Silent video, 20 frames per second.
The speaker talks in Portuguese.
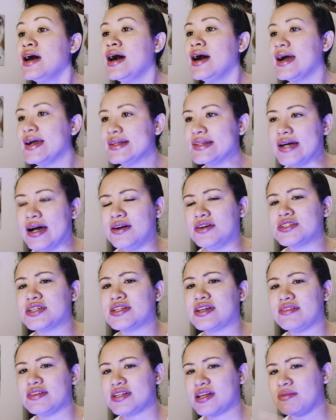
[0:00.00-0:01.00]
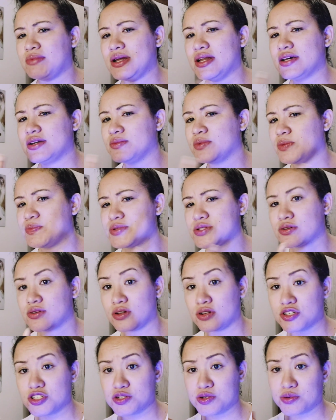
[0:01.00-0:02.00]
Aí tá, eu já tava trabalhando meu
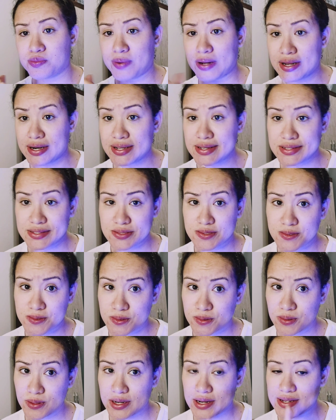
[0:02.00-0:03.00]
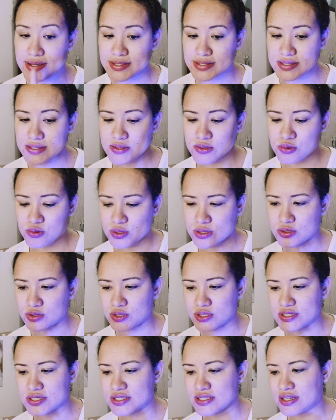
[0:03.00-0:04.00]
psicológico para isso, essas
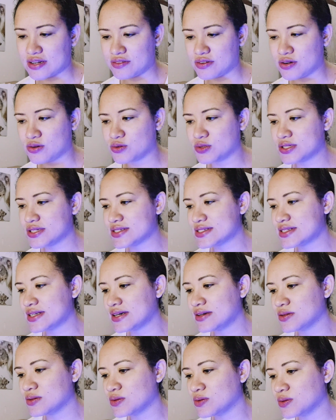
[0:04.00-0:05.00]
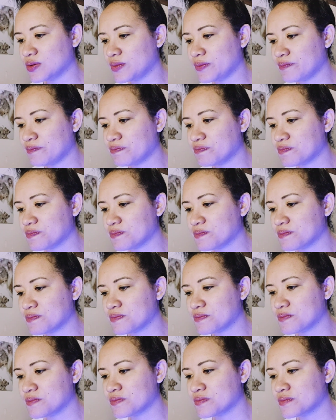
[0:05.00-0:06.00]
situações que estavam acontecendo.
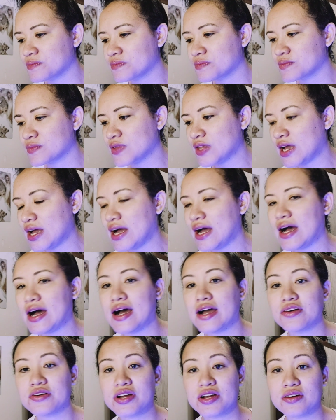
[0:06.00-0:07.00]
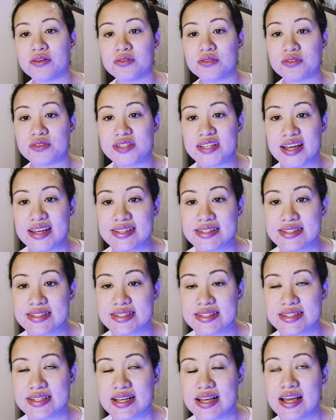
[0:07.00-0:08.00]
Aí o que, que acontece?
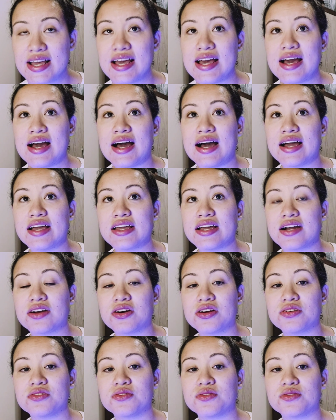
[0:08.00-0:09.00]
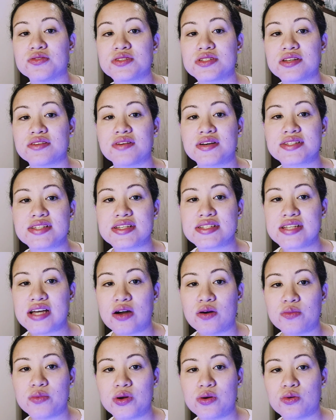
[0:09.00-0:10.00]
Aí agora eu não consigo
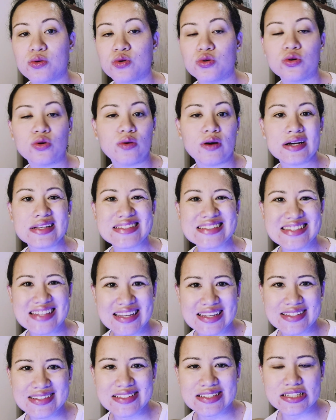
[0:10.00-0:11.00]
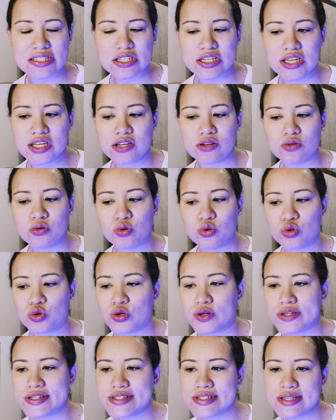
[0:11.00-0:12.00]
acessar o meu Google AdSense, que o
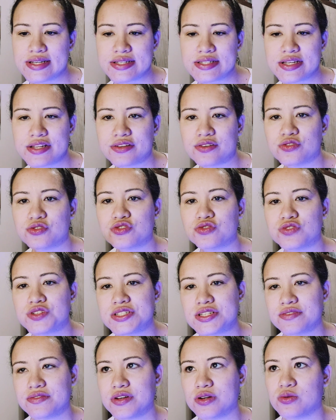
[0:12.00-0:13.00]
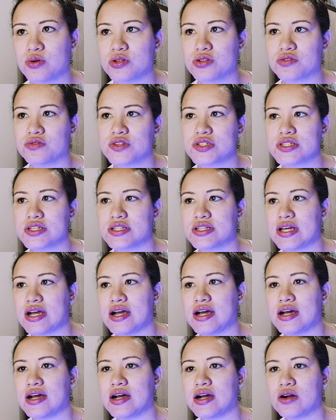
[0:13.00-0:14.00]
Google AdSense é onde você vê quanto você
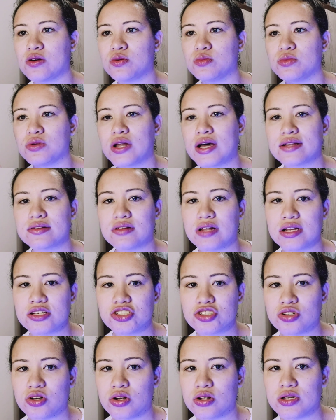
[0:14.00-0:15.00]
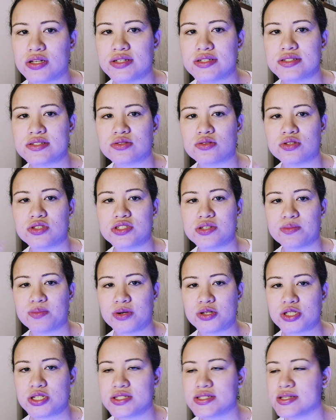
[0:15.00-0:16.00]
tá acumulado lá de dólares, quanto você
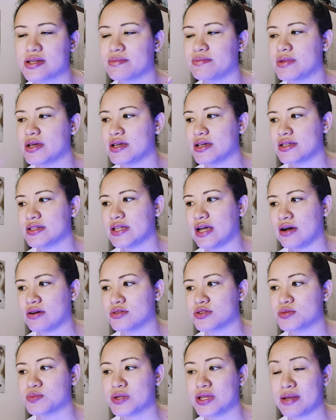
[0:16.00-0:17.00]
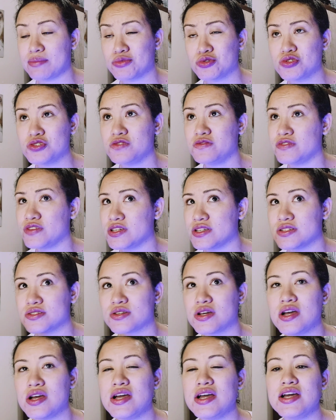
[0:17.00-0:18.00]
pode receber e tal, porque é muito
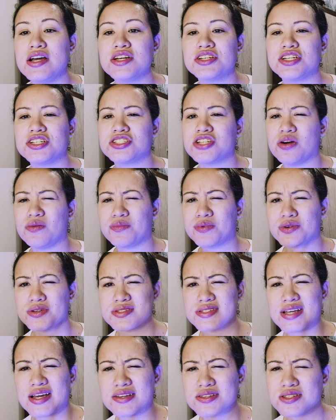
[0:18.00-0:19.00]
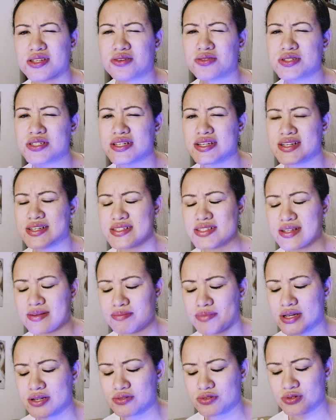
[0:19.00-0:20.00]
difícil. Gente, é um processo você conseguir
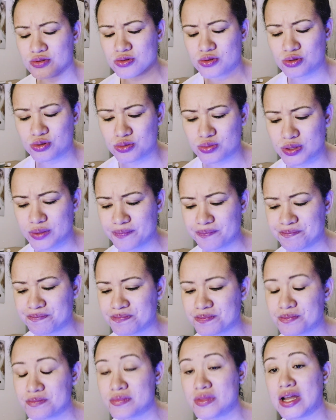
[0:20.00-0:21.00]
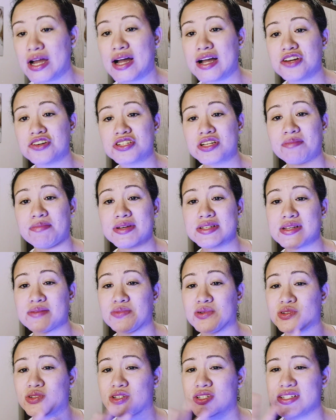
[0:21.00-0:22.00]
receber no YouTube. Aí eu já passei
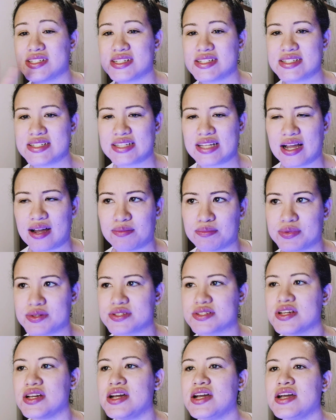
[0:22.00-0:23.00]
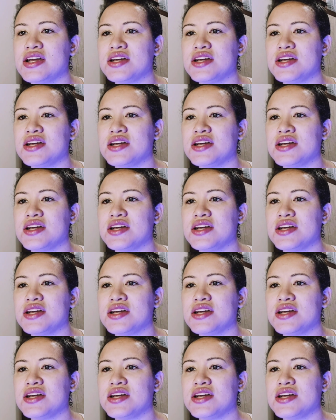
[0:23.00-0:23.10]
por todas as etapas